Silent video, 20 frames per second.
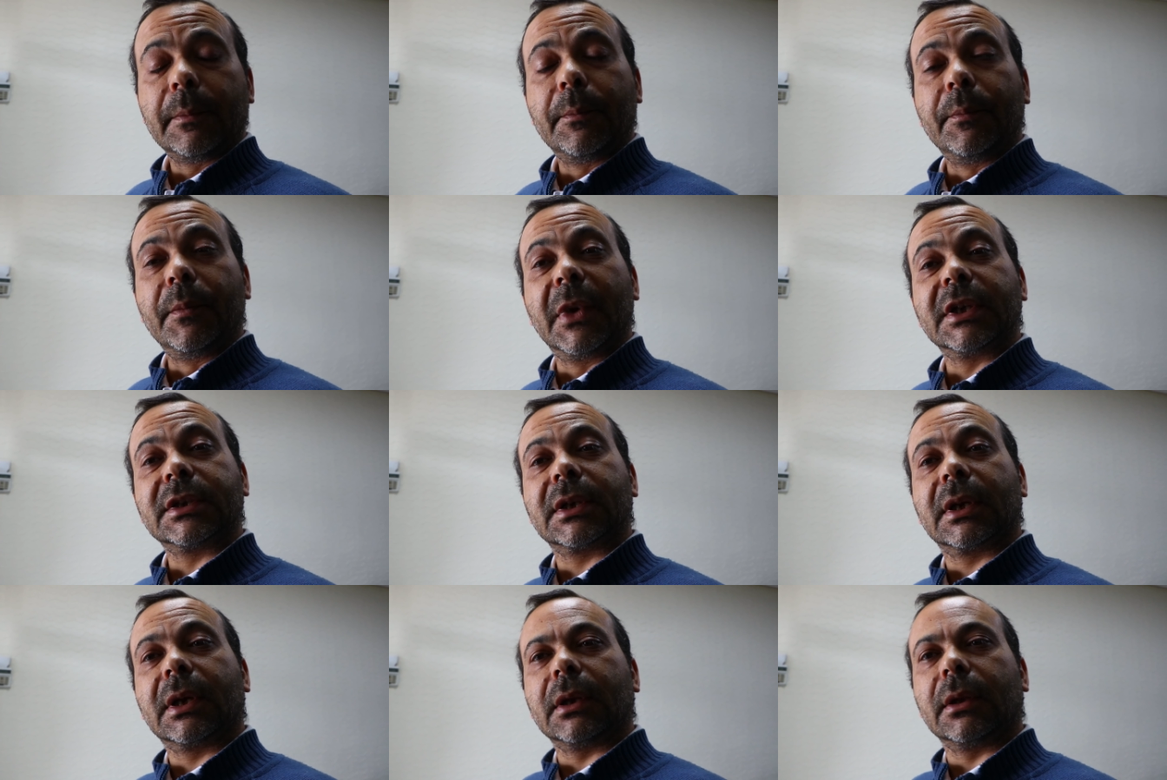
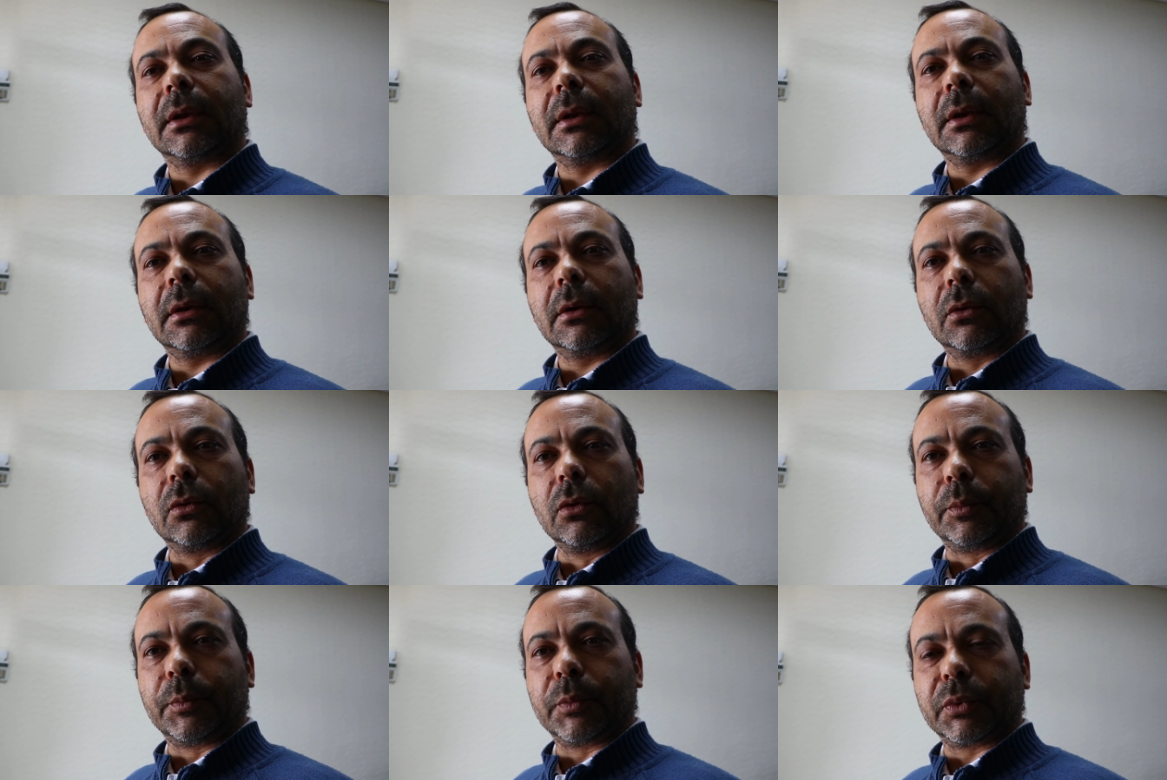mas cada
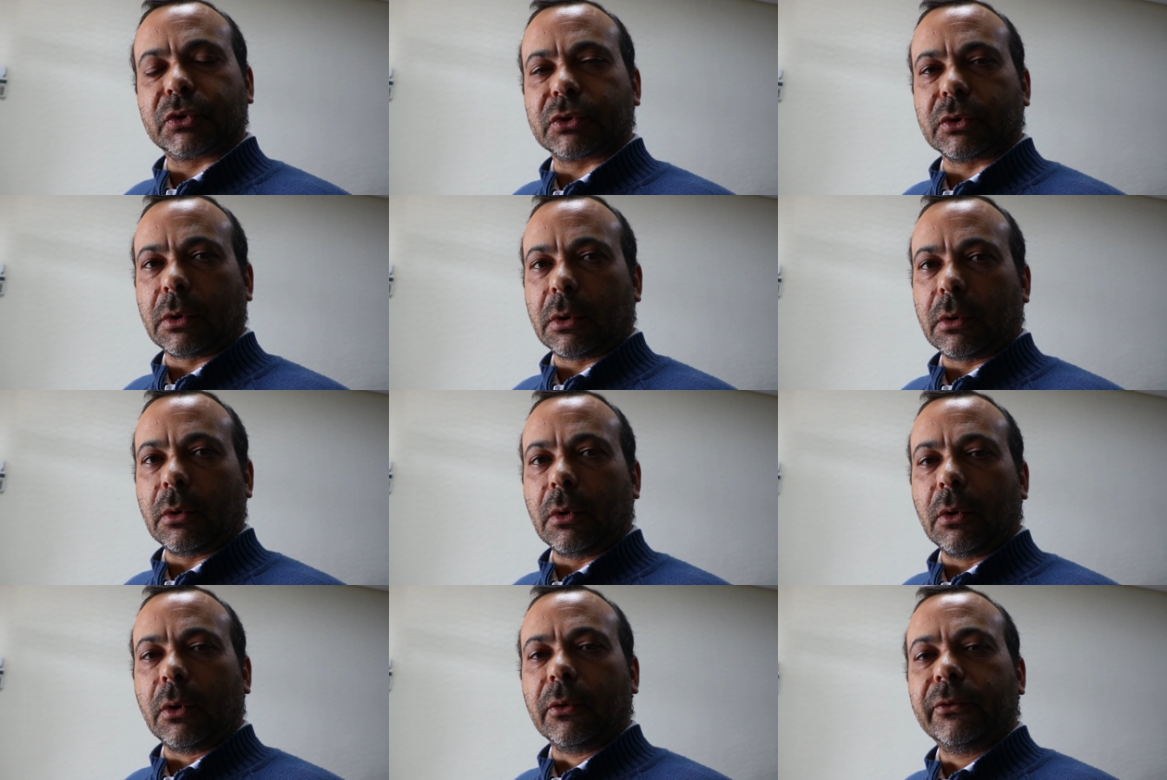grupo
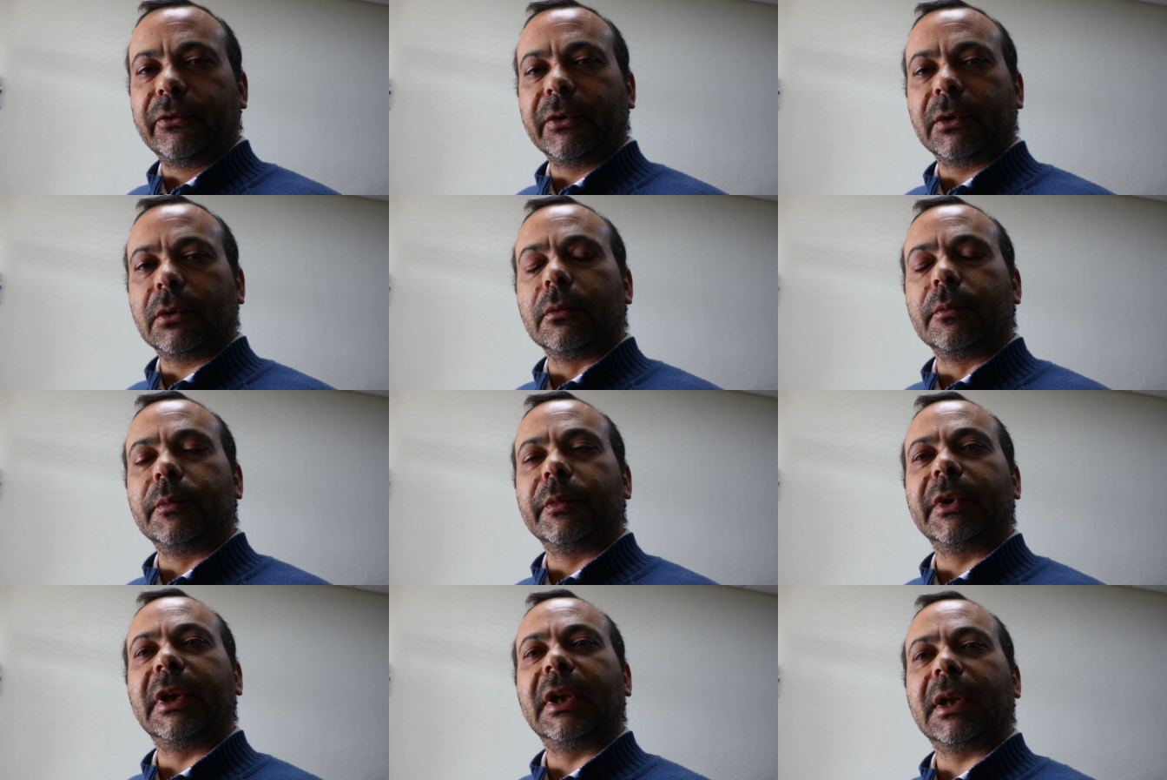só ouve e
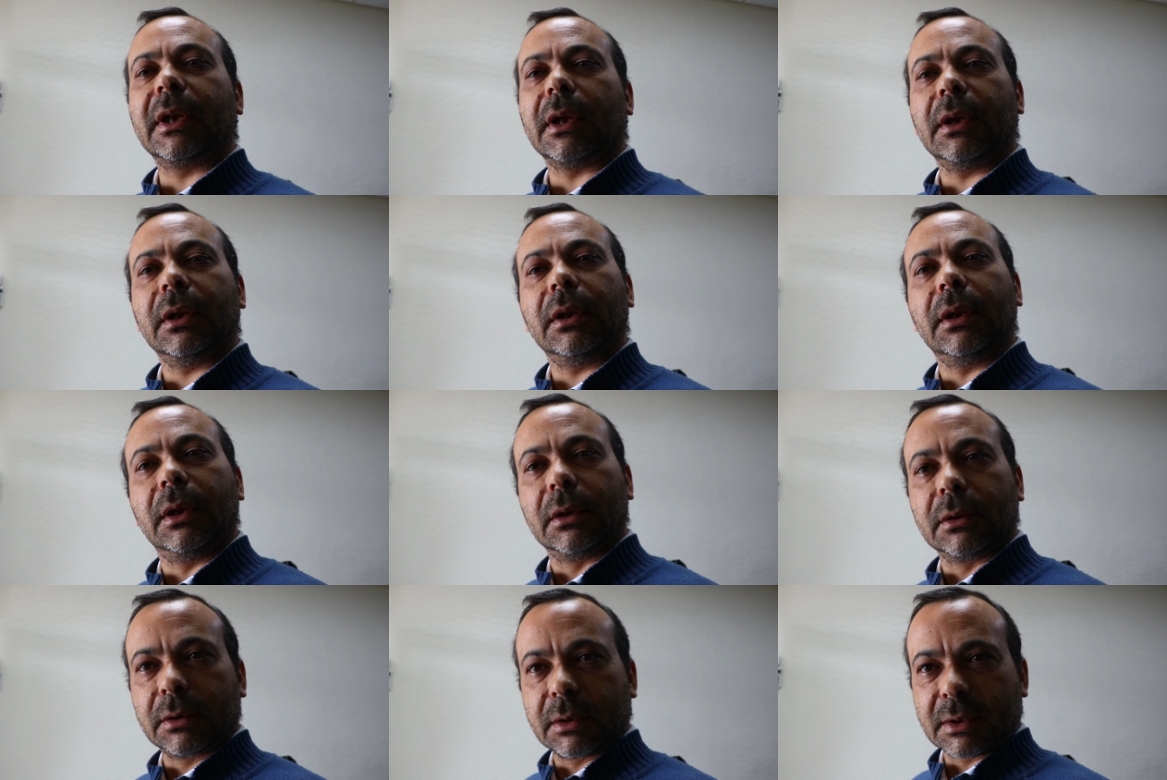comunica
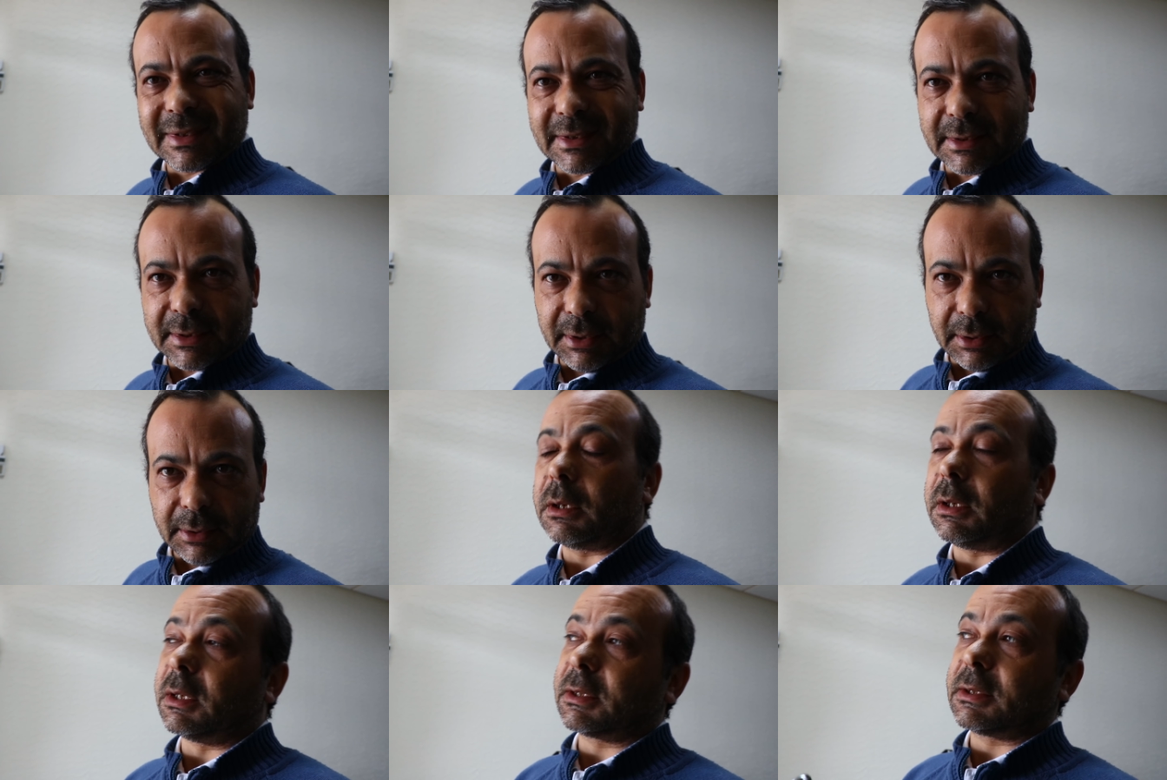entre
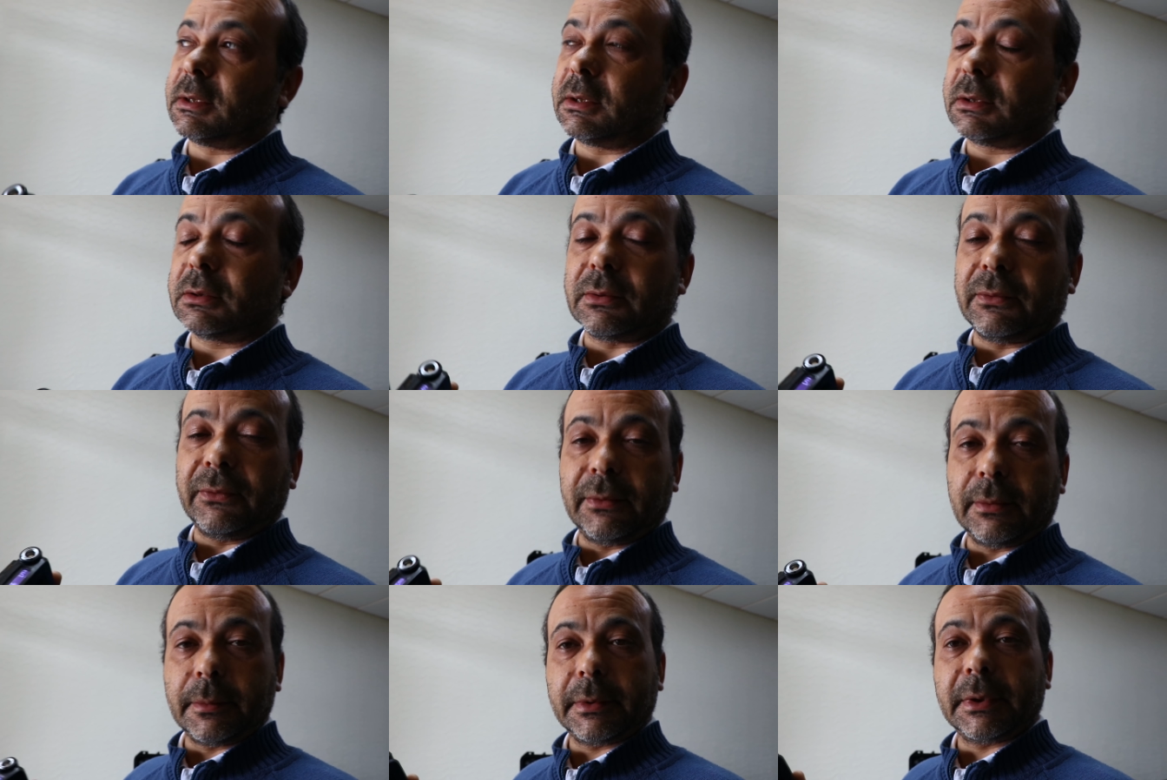si, e assim
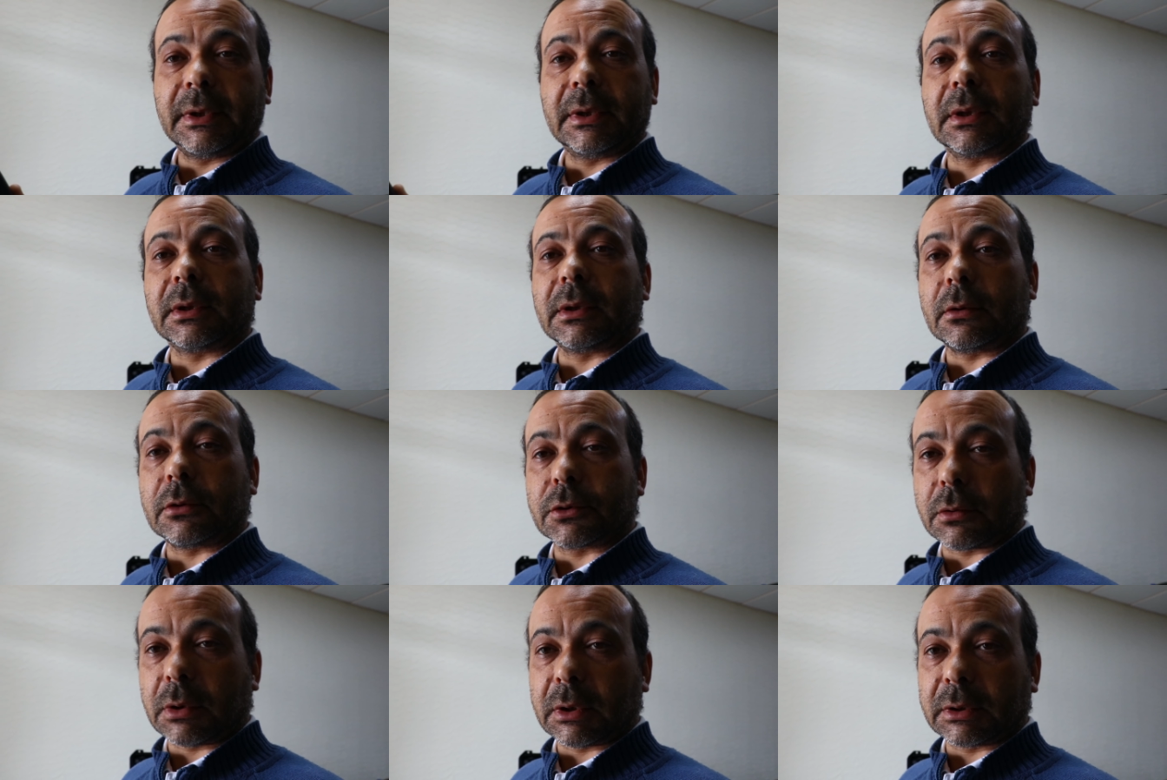sucessivamente até
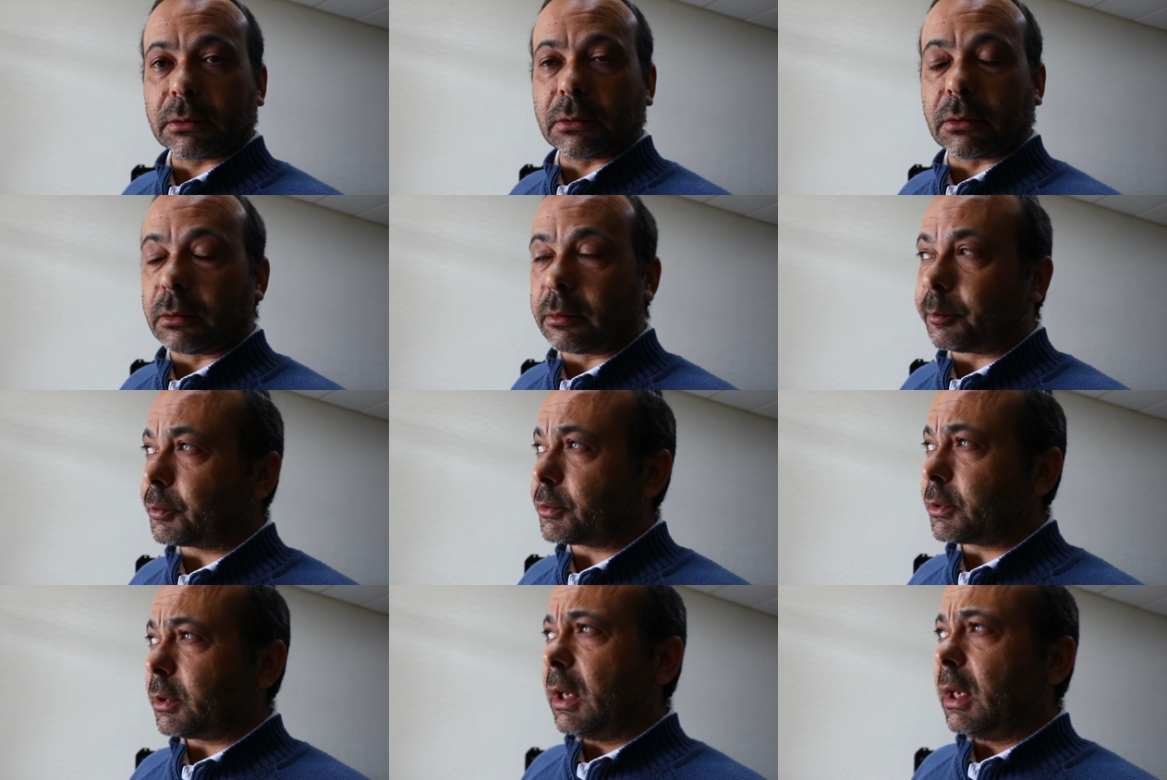aos quatro
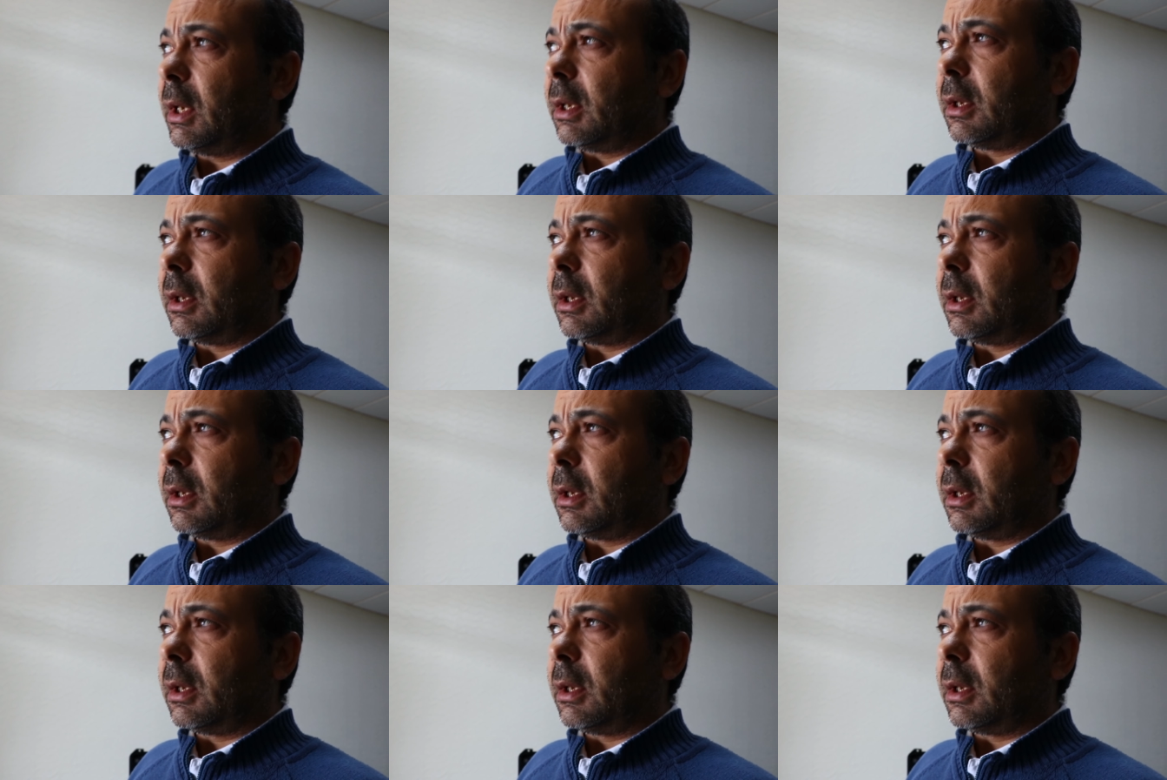grupos.